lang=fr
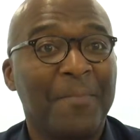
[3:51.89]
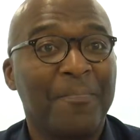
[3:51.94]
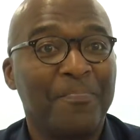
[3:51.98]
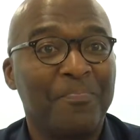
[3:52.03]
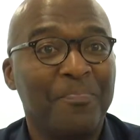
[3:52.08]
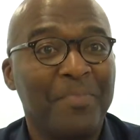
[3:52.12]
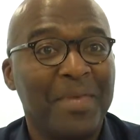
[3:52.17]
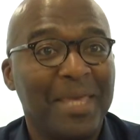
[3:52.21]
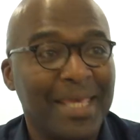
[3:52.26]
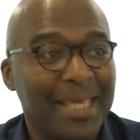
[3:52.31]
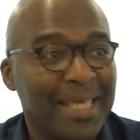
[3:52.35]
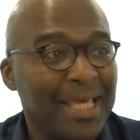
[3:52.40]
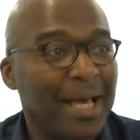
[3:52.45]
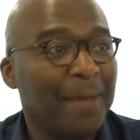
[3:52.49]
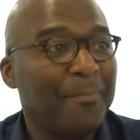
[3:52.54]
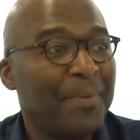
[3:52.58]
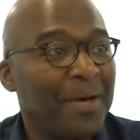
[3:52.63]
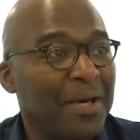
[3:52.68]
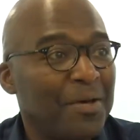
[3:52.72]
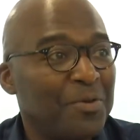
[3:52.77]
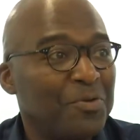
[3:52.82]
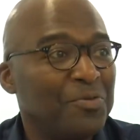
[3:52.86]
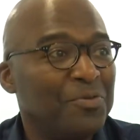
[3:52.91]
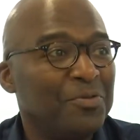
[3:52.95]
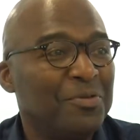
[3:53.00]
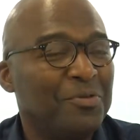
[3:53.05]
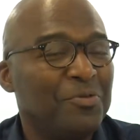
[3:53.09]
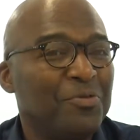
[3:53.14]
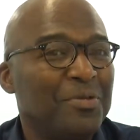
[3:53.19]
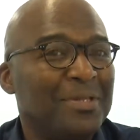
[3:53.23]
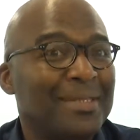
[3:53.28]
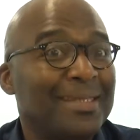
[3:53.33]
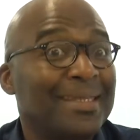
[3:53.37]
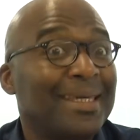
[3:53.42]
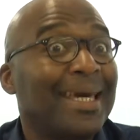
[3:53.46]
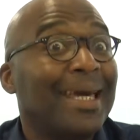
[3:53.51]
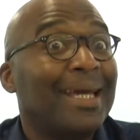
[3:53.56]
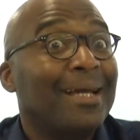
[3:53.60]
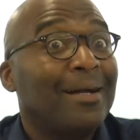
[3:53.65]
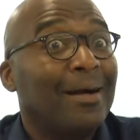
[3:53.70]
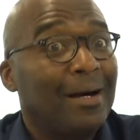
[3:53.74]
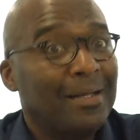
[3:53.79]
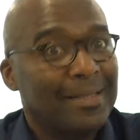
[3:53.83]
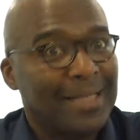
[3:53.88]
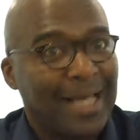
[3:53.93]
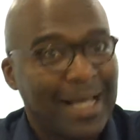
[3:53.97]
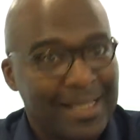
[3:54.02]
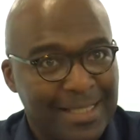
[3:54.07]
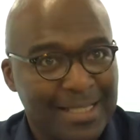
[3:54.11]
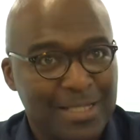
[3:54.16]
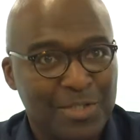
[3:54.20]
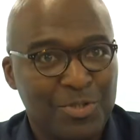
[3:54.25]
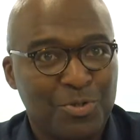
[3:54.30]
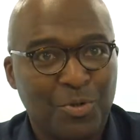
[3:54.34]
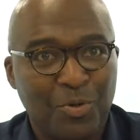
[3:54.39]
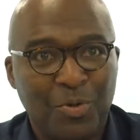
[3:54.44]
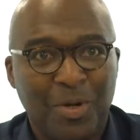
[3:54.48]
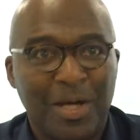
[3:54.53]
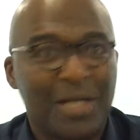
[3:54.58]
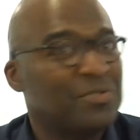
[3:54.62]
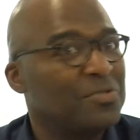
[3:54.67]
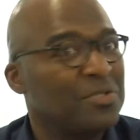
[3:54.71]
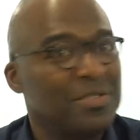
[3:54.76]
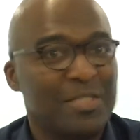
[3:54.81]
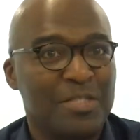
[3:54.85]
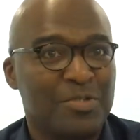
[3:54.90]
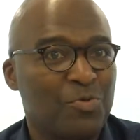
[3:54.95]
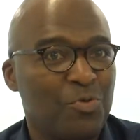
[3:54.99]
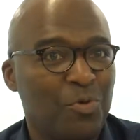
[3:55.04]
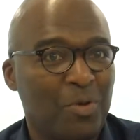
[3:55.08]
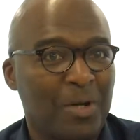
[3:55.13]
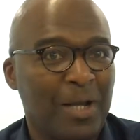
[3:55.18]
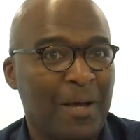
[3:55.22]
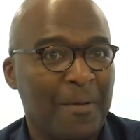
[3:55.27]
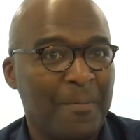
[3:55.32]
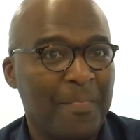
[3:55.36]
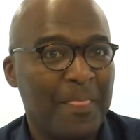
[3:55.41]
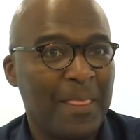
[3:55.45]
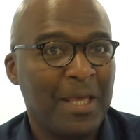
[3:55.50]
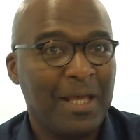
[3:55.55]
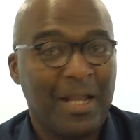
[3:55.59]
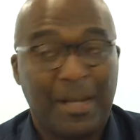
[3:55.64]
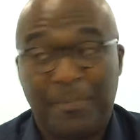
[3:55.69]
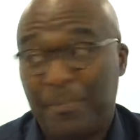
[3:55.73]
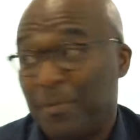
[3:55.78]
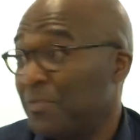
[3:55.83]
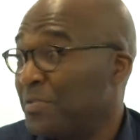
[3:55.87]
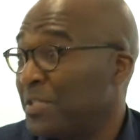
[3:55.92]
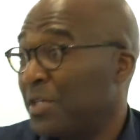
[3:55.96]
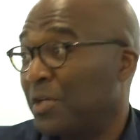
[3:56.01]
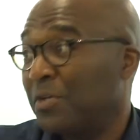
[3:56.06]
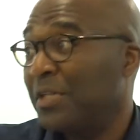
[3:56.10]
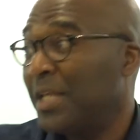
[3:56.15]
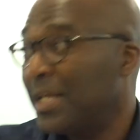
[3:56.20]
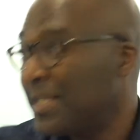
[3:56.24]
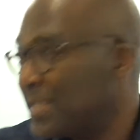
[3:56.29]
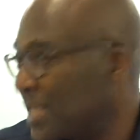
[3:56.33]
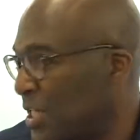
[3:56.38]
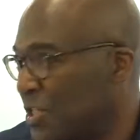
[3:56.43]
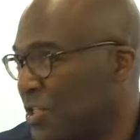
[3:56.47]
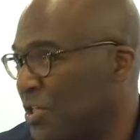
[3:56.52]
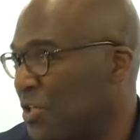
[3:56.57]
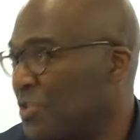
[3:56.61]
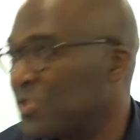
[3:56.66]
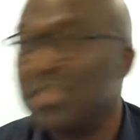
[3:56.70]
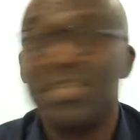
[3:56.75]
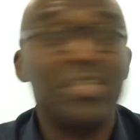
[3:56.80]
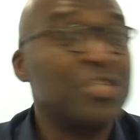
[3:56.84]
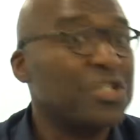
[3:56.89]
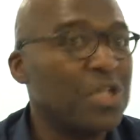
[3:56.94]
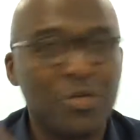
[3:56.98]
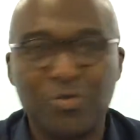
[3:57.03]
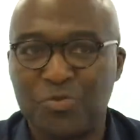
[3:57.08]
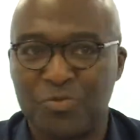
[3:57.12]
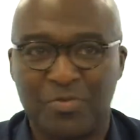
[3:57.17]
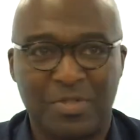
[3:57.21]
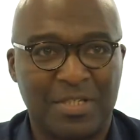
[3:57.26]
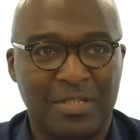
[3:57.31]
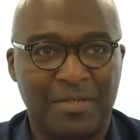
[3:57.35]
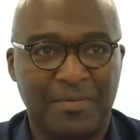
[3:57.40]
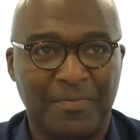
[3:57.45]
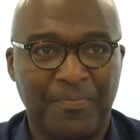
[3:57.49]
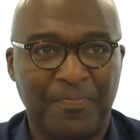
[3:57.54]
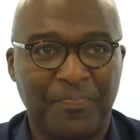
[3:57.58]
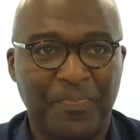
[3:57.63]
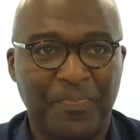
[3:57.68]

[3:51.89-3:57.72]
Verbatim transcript: Mais il n'y a pas une, très grande adhésion à ce discours-là. La preuve, c'est que dès que ça change, il change aussi.